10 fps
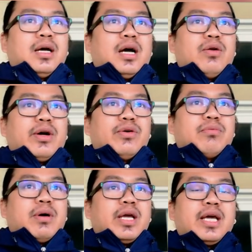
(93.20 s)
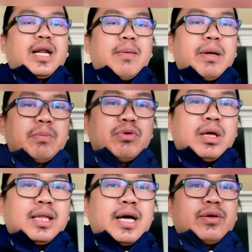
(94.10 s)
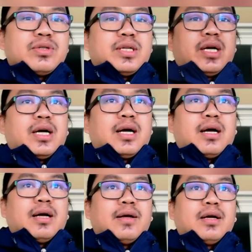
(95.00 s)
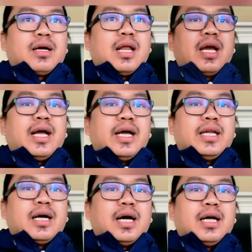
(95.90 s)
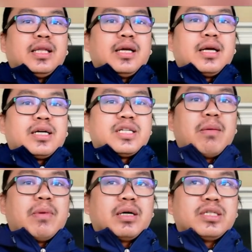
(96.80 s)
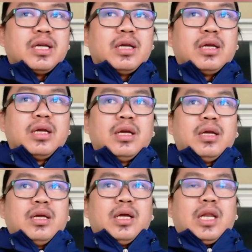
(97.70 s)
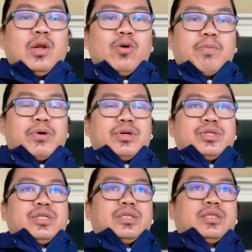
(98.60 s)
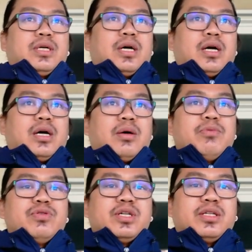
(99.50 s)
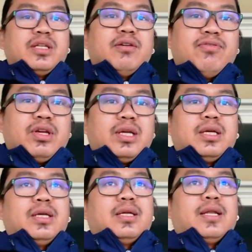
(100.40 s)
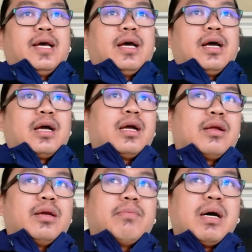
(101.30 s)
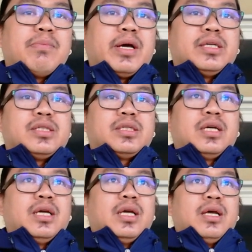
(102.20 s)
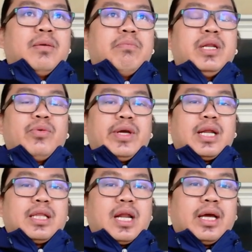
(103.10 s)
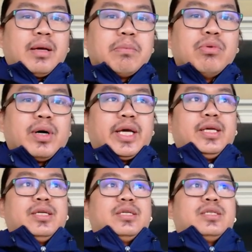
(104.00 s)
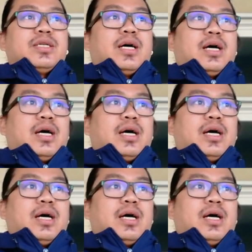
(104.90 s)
ano ngayon makikiramay muna tayo sa kalagayan ng ating kasamang si Loopers uh, Music TV na ang kanyang mama is binawian na talaga ng buhay sa